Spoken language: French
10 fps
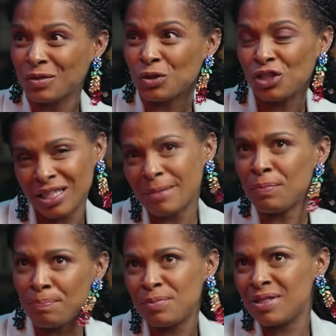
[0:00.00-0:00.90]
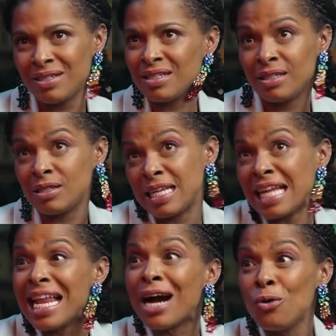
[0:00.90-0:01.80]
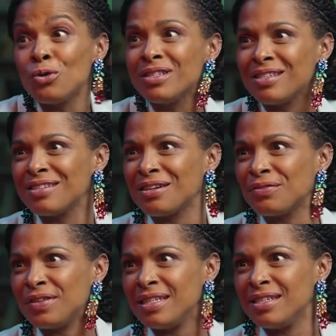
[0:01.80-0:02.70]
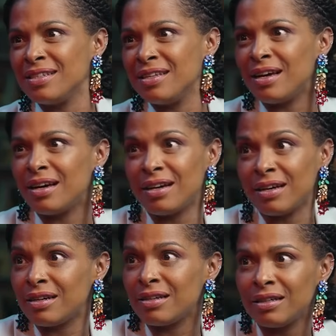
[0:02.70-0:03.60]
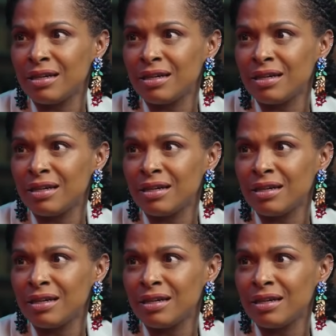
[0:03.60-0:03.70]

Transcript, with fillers: Donc j'étais, hmm. il y a de la honte en fait. Il y a,